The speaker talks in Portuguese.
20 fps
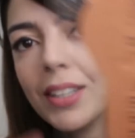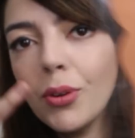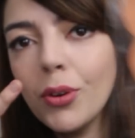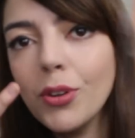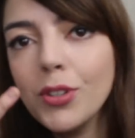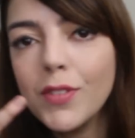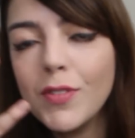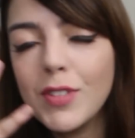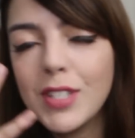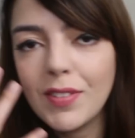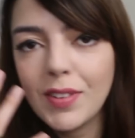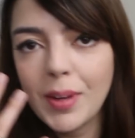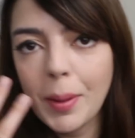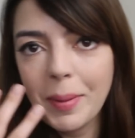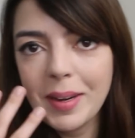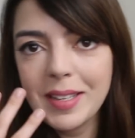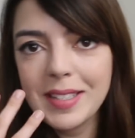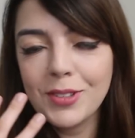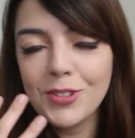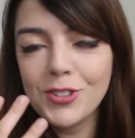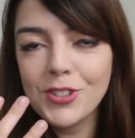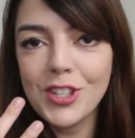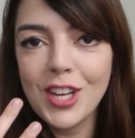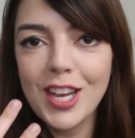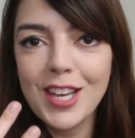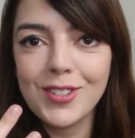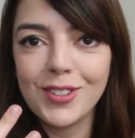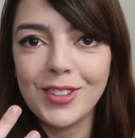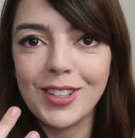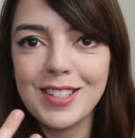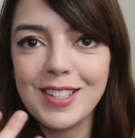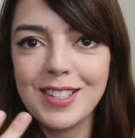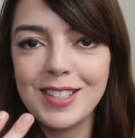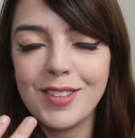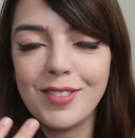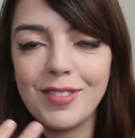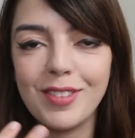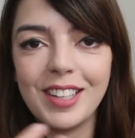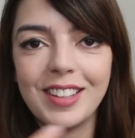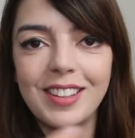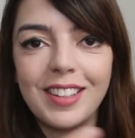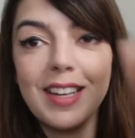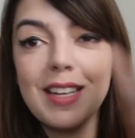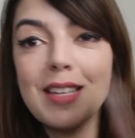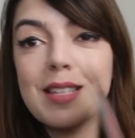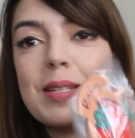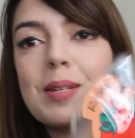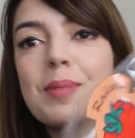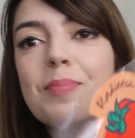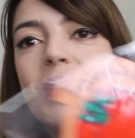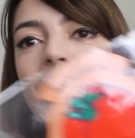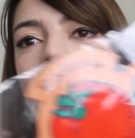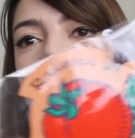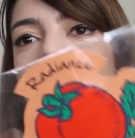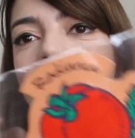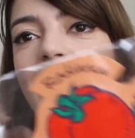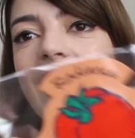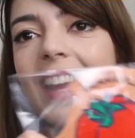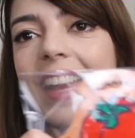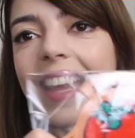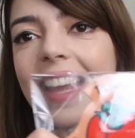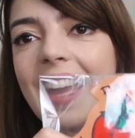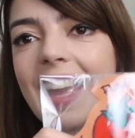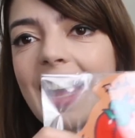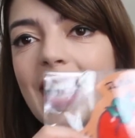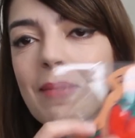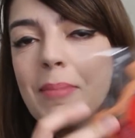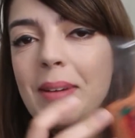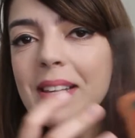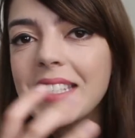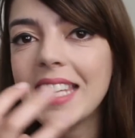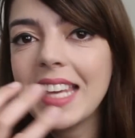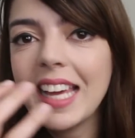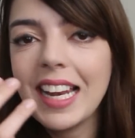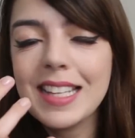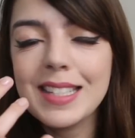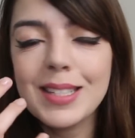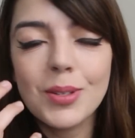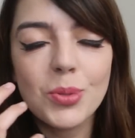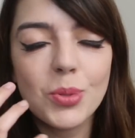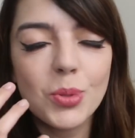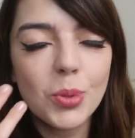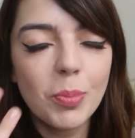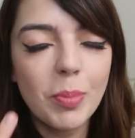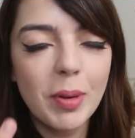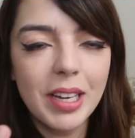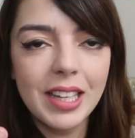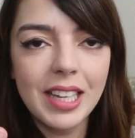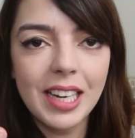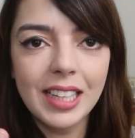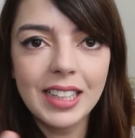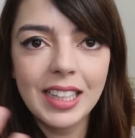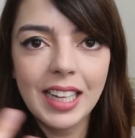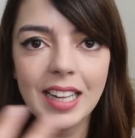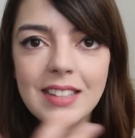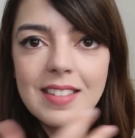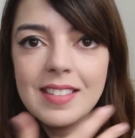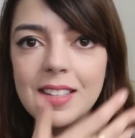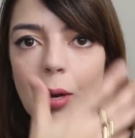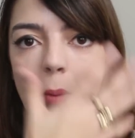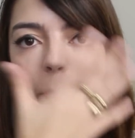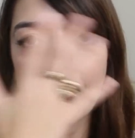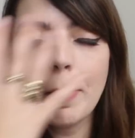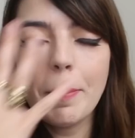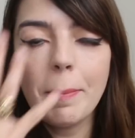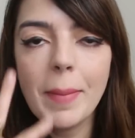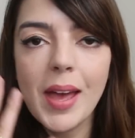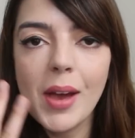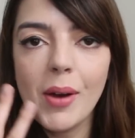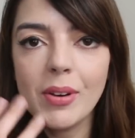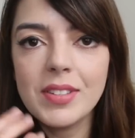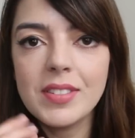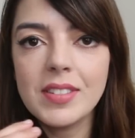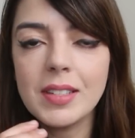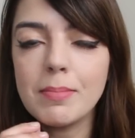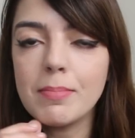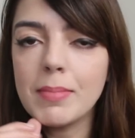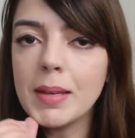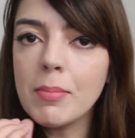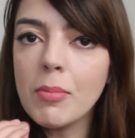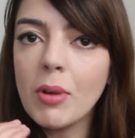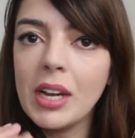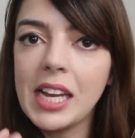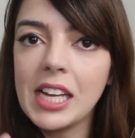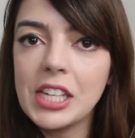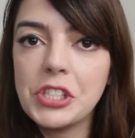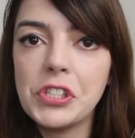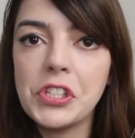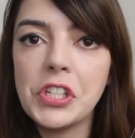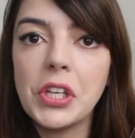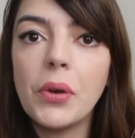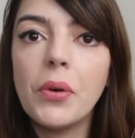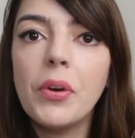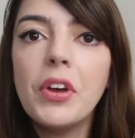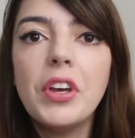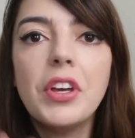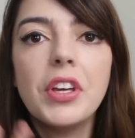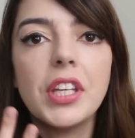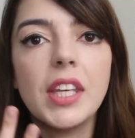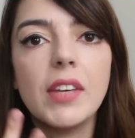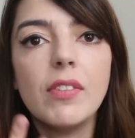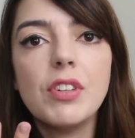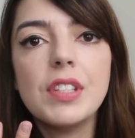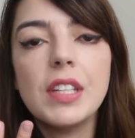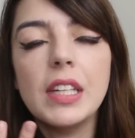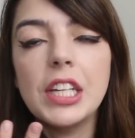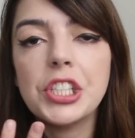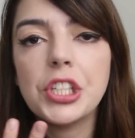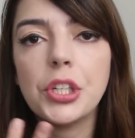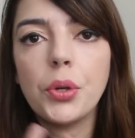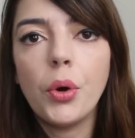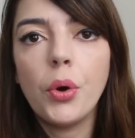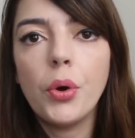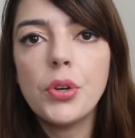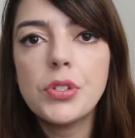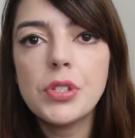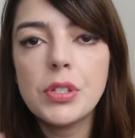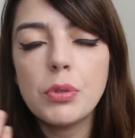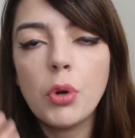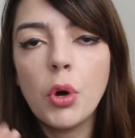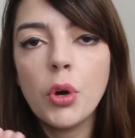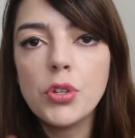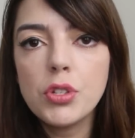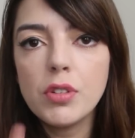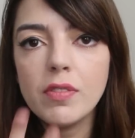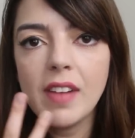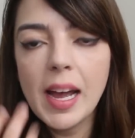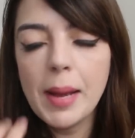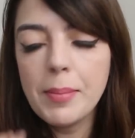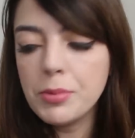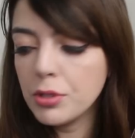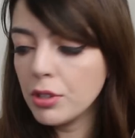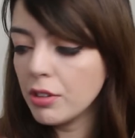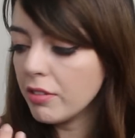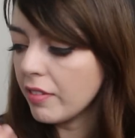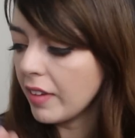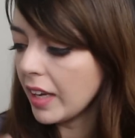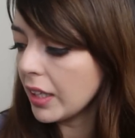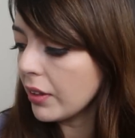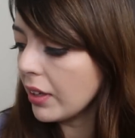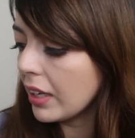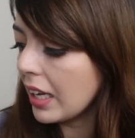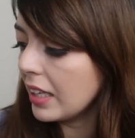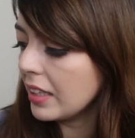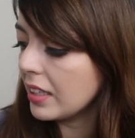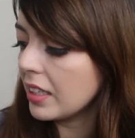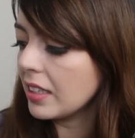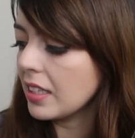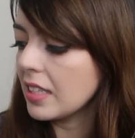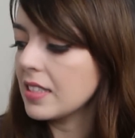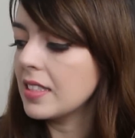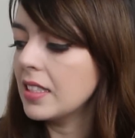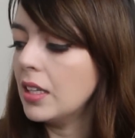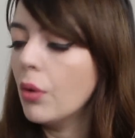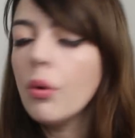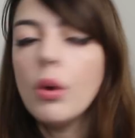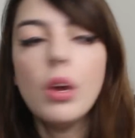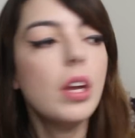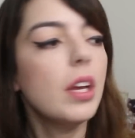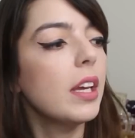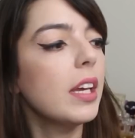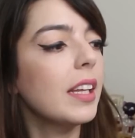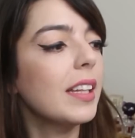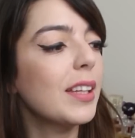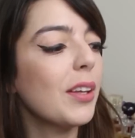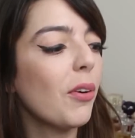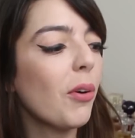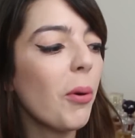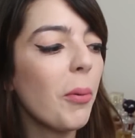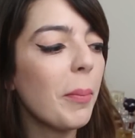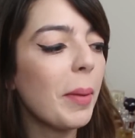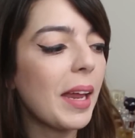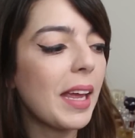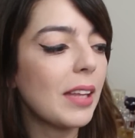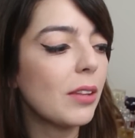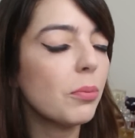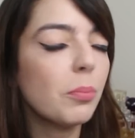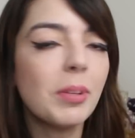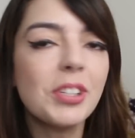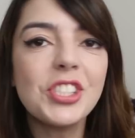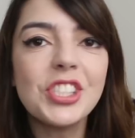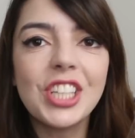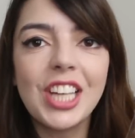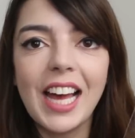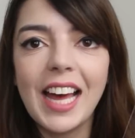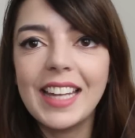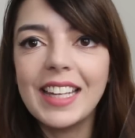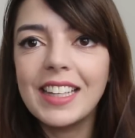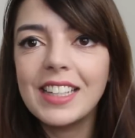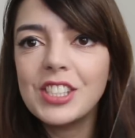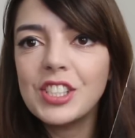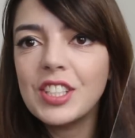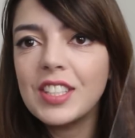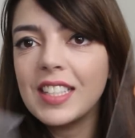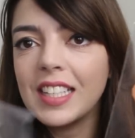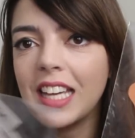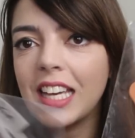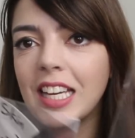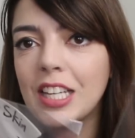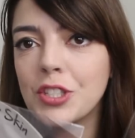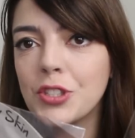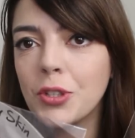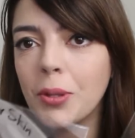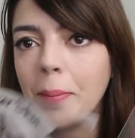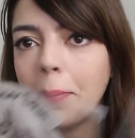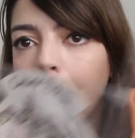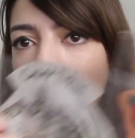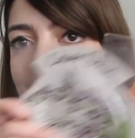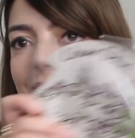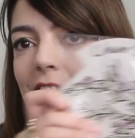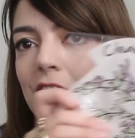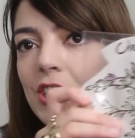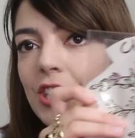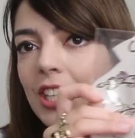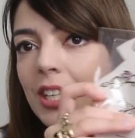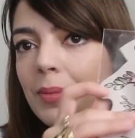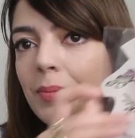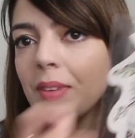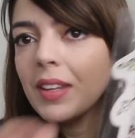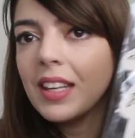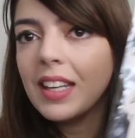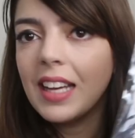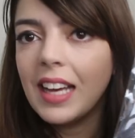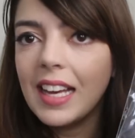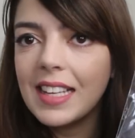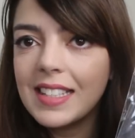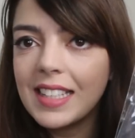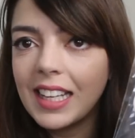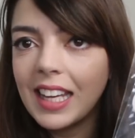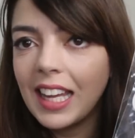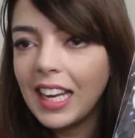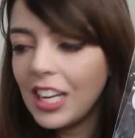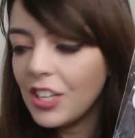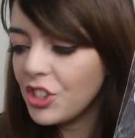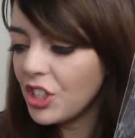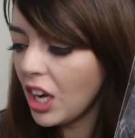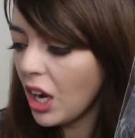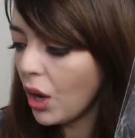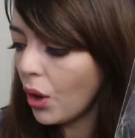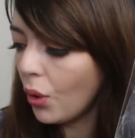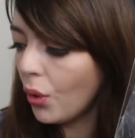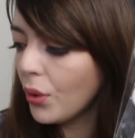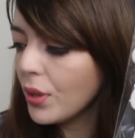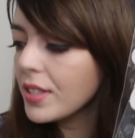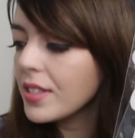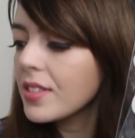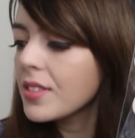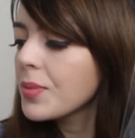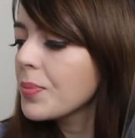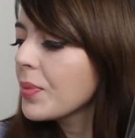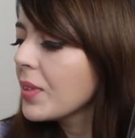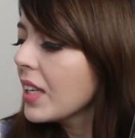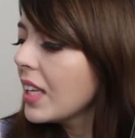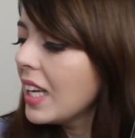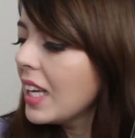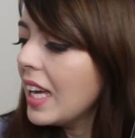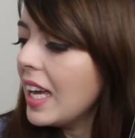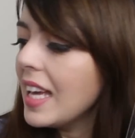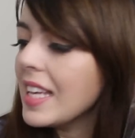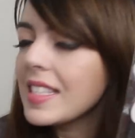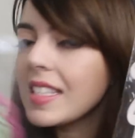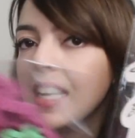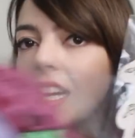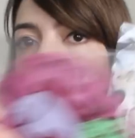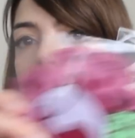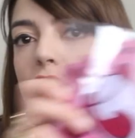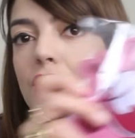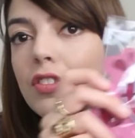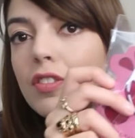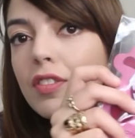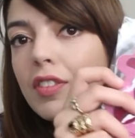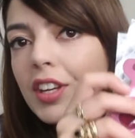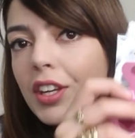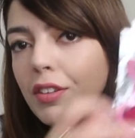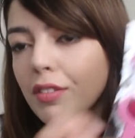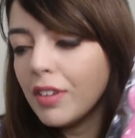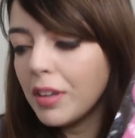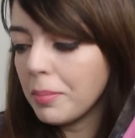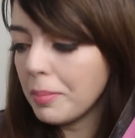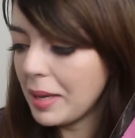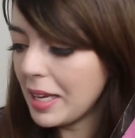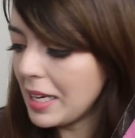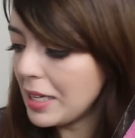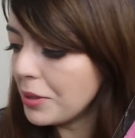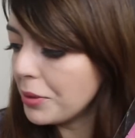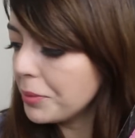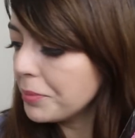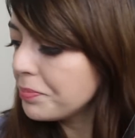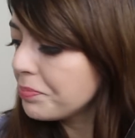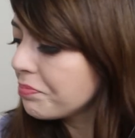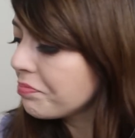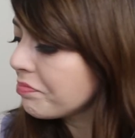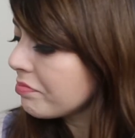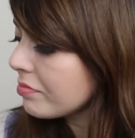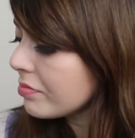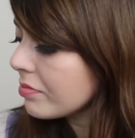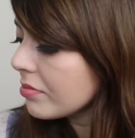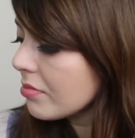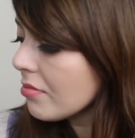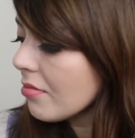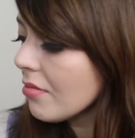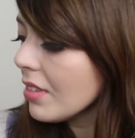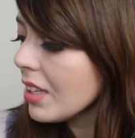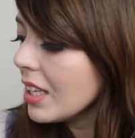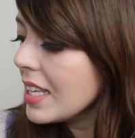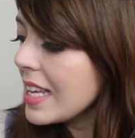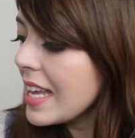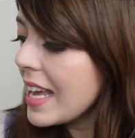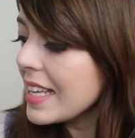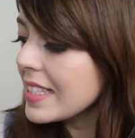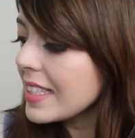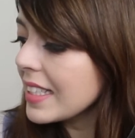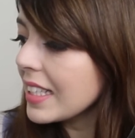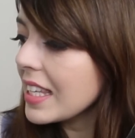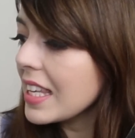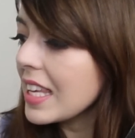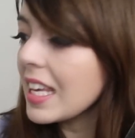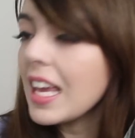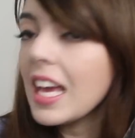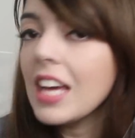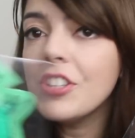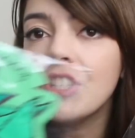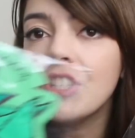no rosto e você fica parecendo o Jason da sexta-feira 13. É, mas que elas são super hidratantes, é um papel assim bem molhadinho que você deixa no rosto e o rosto vai absorvendo aquela hidratação. Então eu comprei uma de cada, esse aqui que é de tomate, essa aqui é de arroz essa é de vinho vermelho. E essa aqui é